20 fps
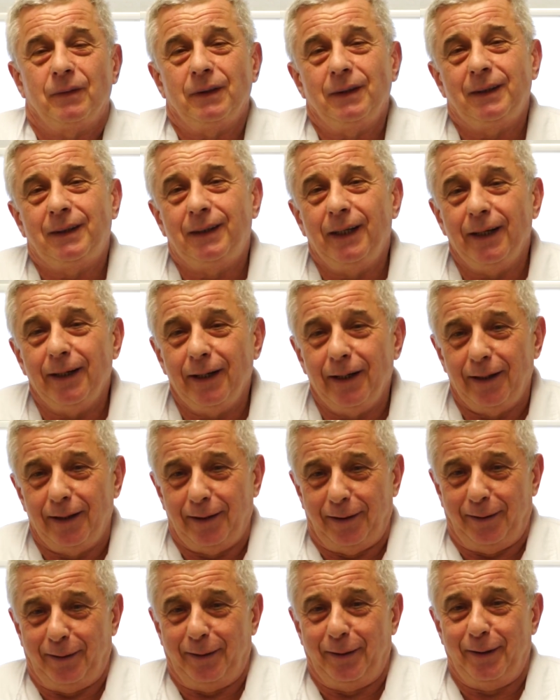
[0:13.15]
Istnieje
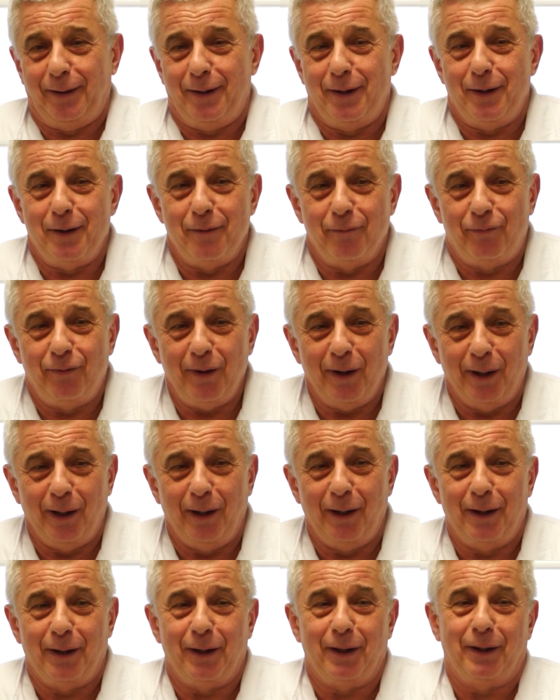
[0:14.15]
e,
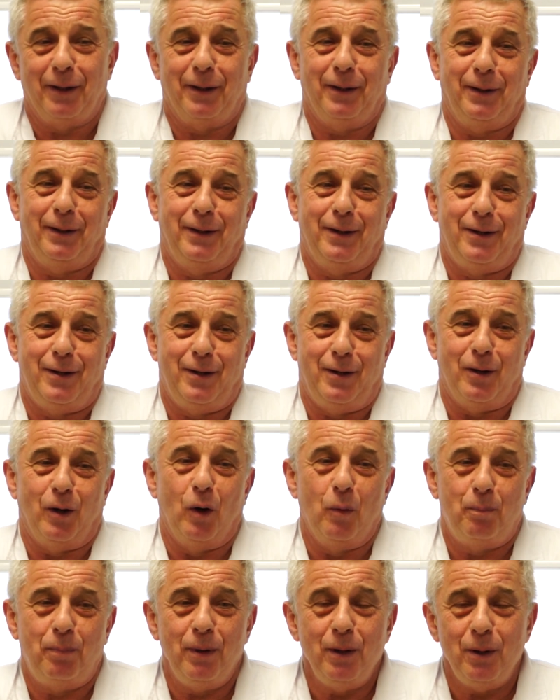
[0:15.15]
wiele e,
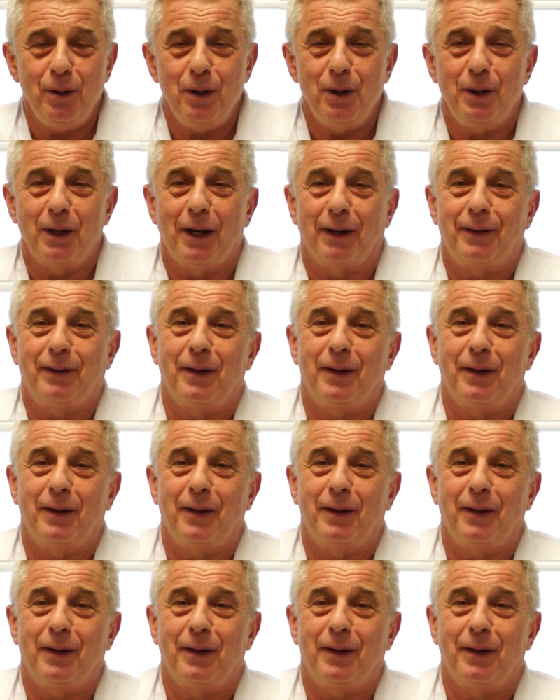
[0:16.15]
opinii na